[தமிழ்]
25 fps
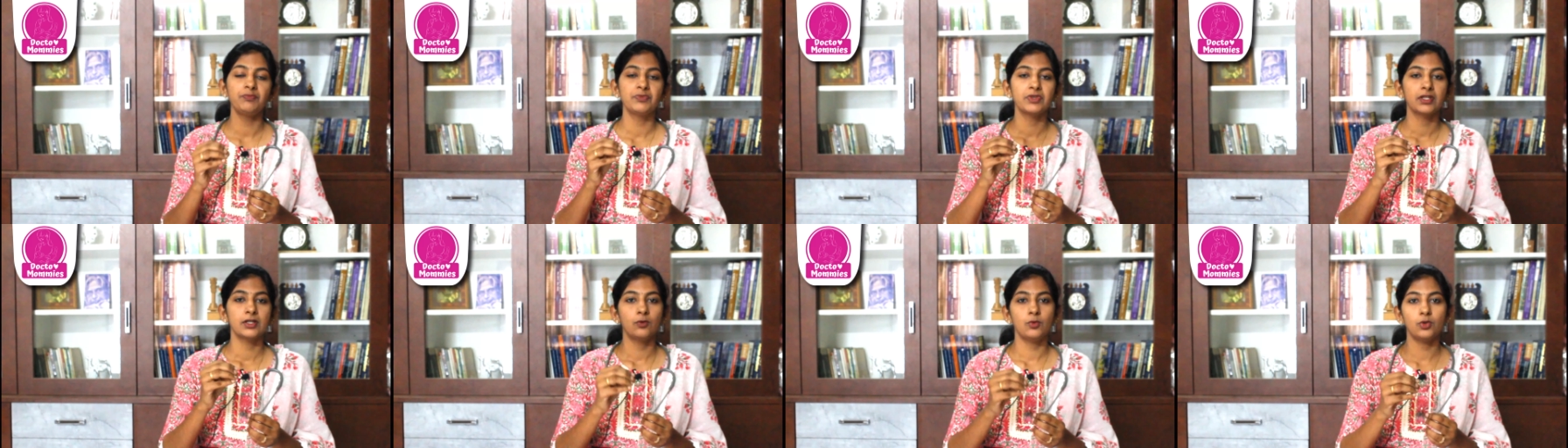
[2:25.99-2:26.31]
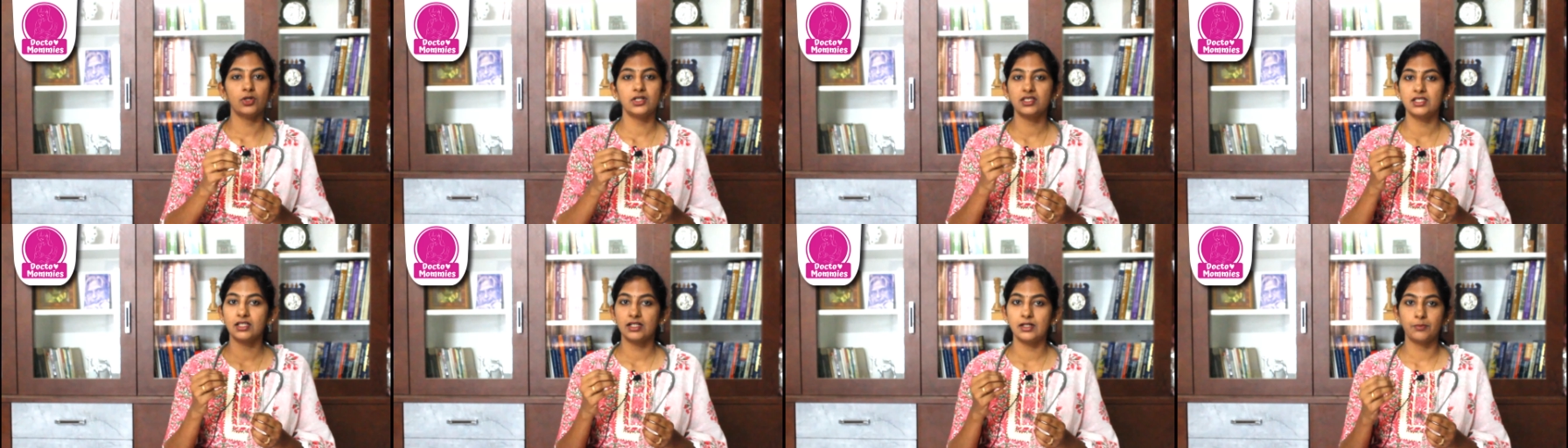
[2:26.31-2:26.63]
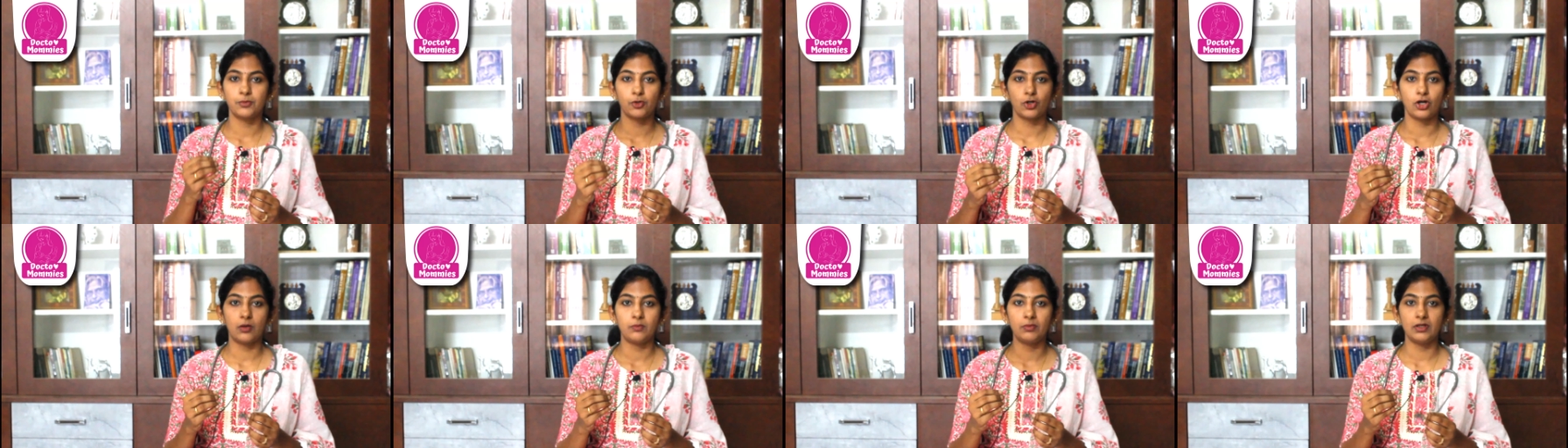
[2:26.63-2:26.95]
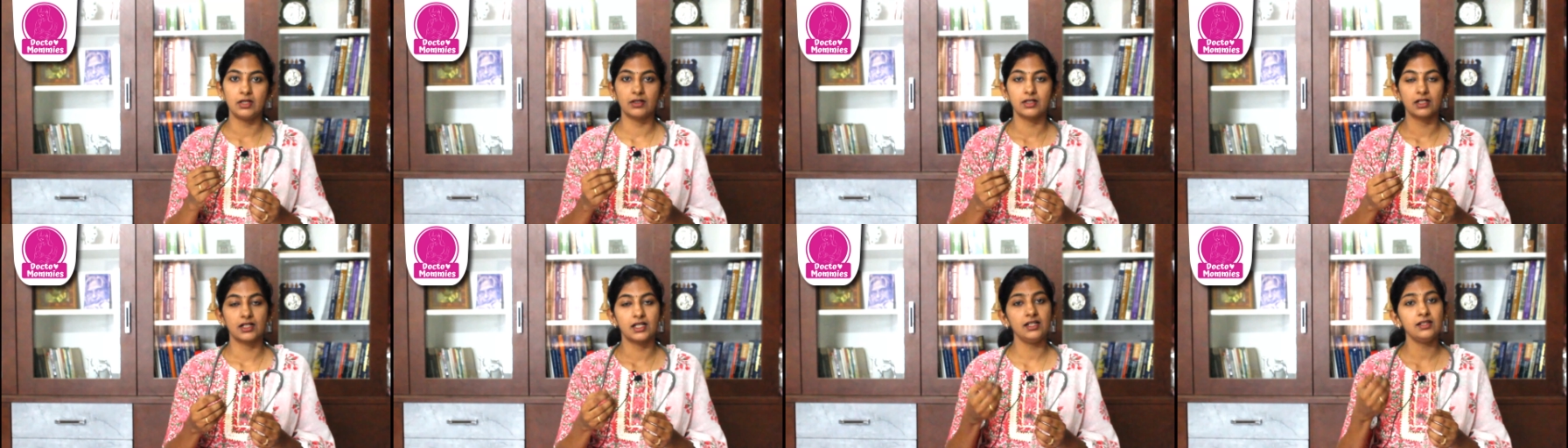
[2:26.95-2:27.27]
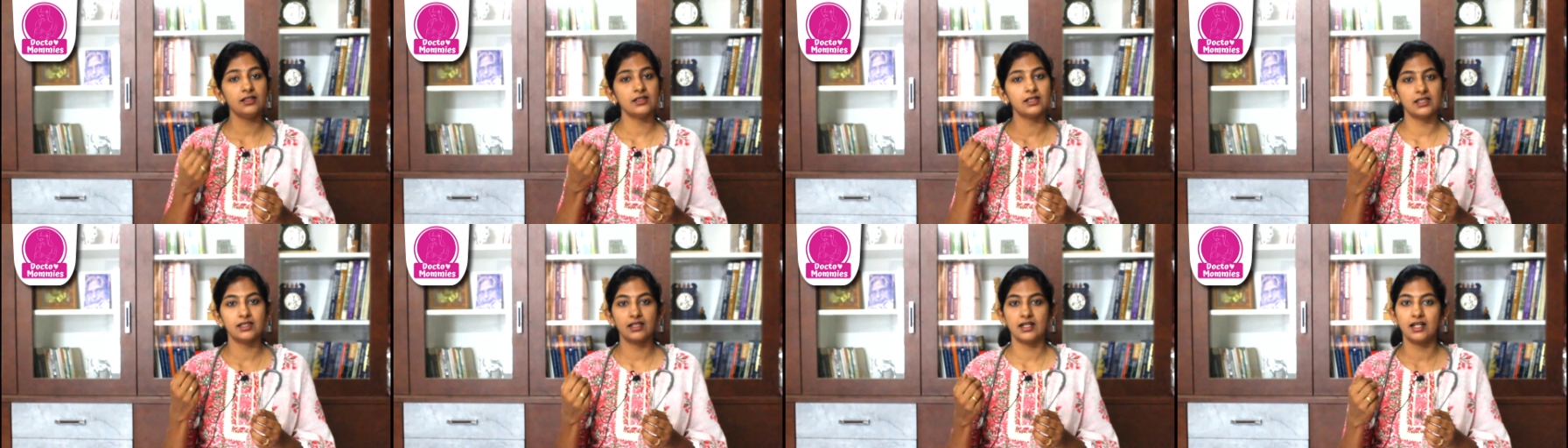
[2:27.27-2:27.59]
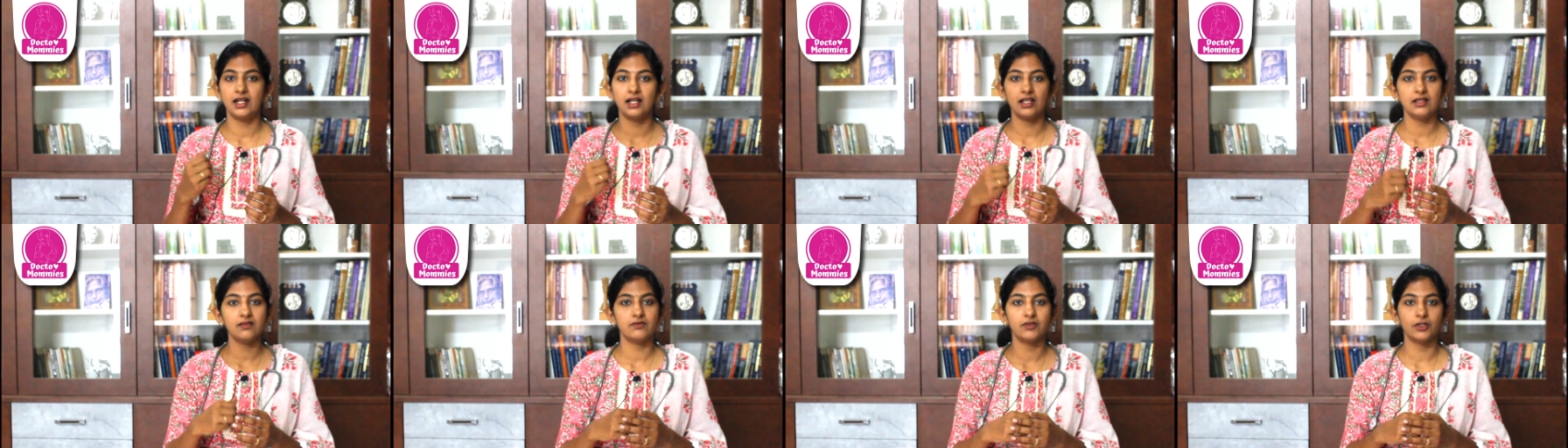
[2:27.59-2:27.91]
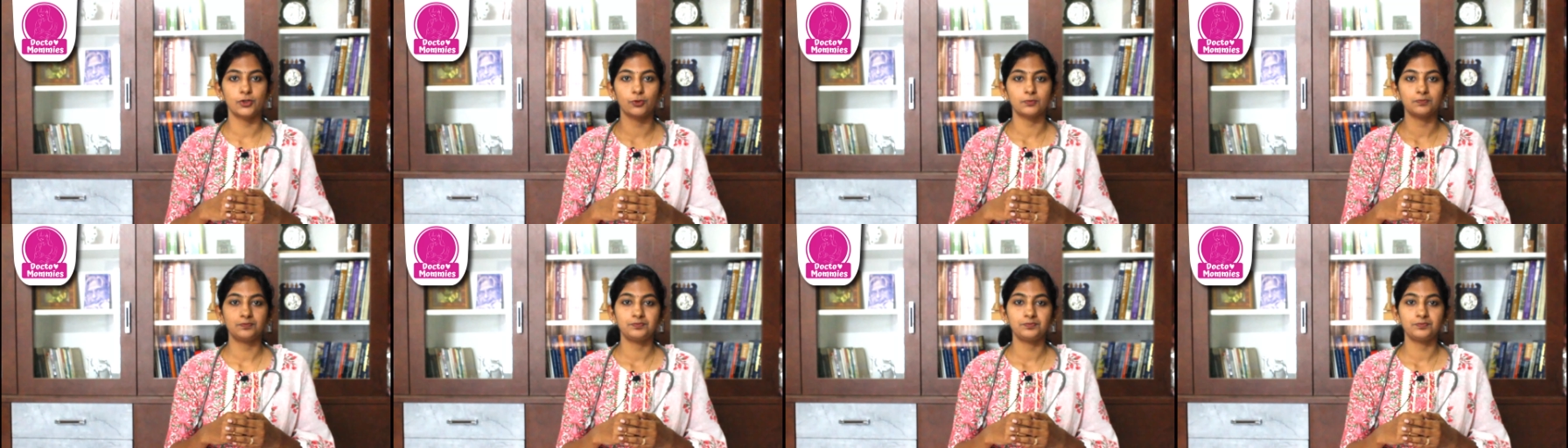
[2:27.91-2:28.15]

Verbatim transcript: ஒரு சில ப்ராப்ளம் ப்ராப்ளங்கள் இதனால் வரும்